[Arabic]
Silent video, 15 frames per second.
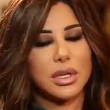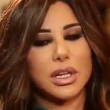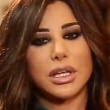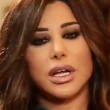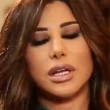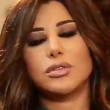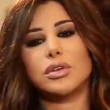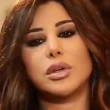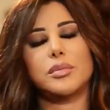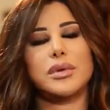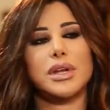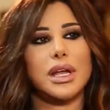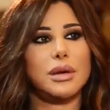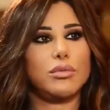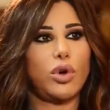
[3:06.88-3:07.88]
مثل كانه
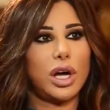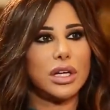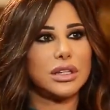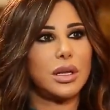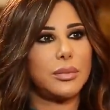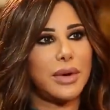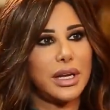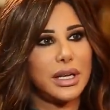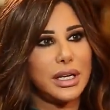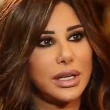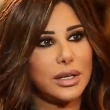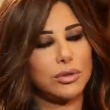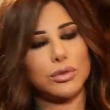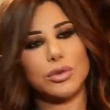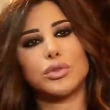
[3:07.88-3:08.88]
لبنان محتم
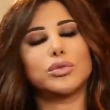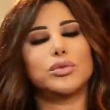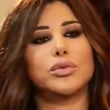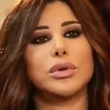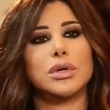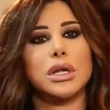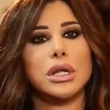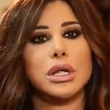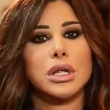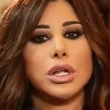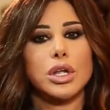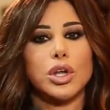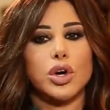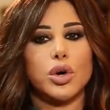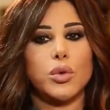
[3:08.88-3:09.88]
عليه انه يكون
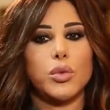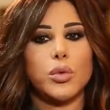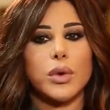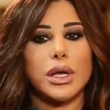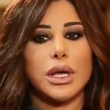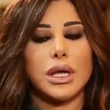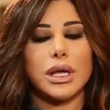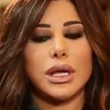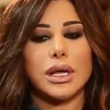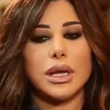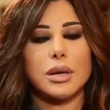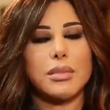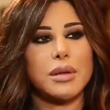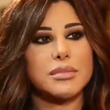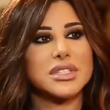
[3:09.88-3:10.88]
هو
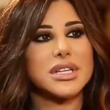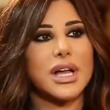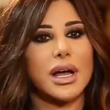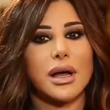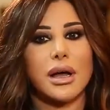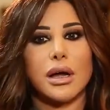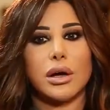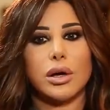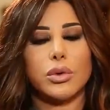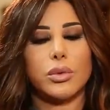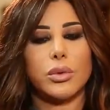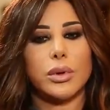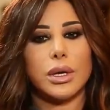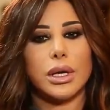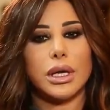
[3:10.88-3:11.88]
الممسحه
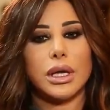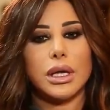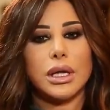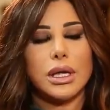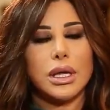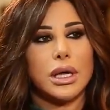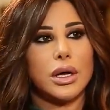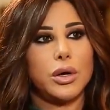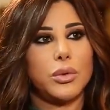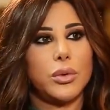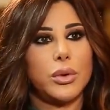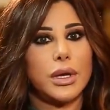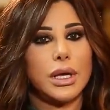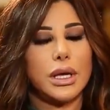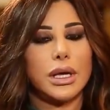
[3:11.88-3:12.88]
هو
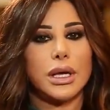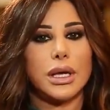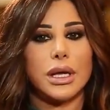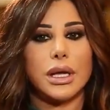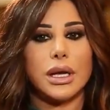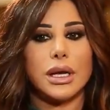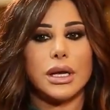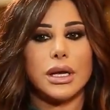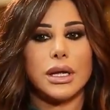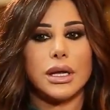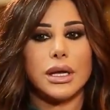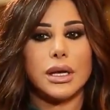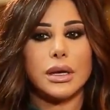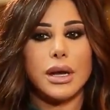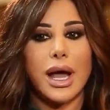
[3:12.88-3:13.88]
هو
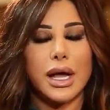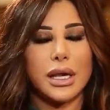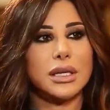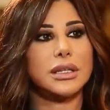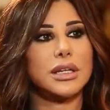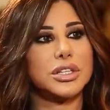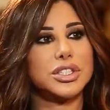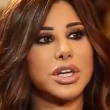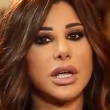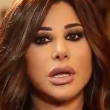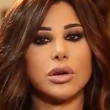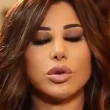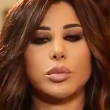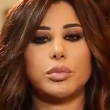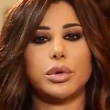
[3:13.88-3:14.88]
حقل
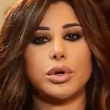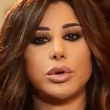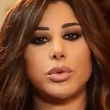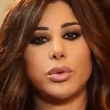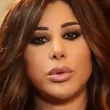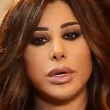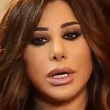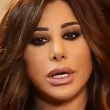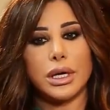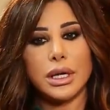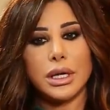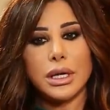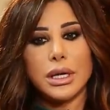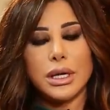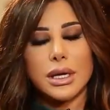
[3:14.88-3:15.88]
التجارب هو
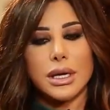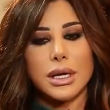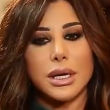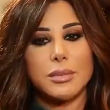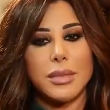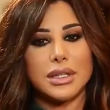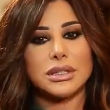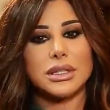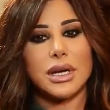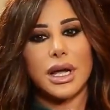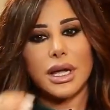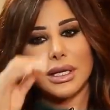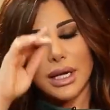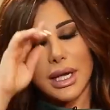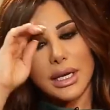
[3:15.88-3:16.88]

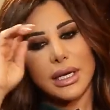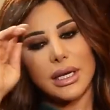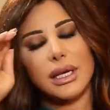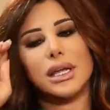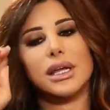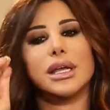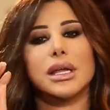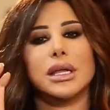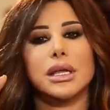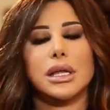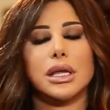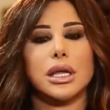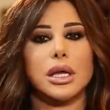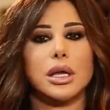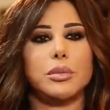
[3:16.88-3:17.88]
المطرح يلي
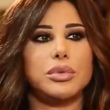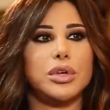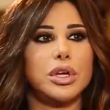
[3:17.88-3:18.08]
آه،